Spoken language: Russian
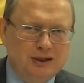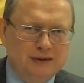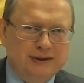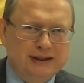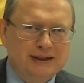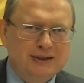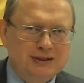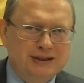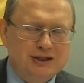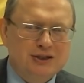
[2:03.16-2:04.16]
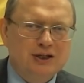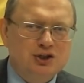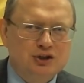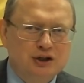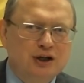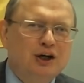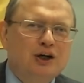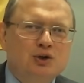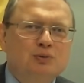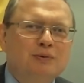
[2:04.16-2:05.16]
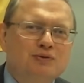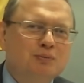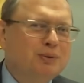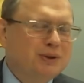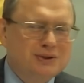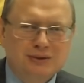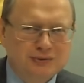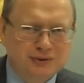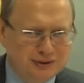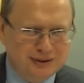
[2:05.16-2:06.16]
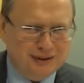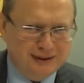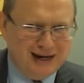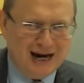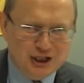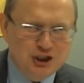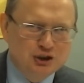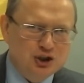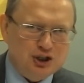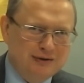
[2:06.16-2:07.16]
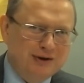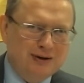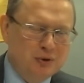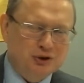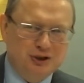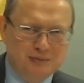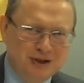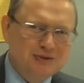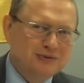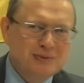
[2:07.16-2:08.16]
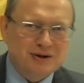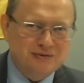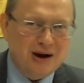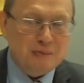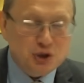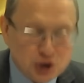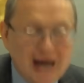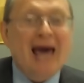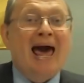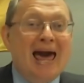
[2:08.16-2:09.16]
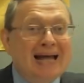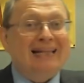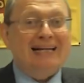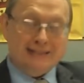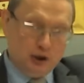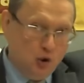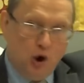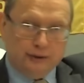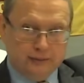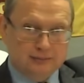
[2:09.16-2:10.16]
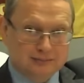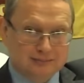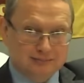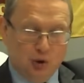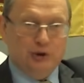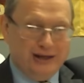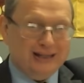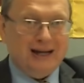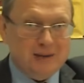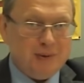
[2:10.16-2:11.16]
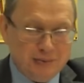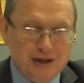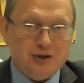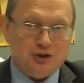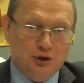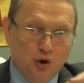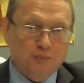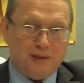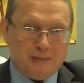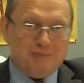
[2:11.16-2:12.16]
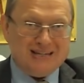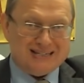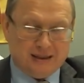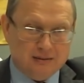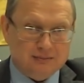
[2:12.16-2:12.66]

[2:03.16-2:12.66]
этого Конгресса, достаточно, чтобы все полетело в тартарары. Один человек может отменить выборы вообще. Это закон. Он никогда не применялся, но он прописан.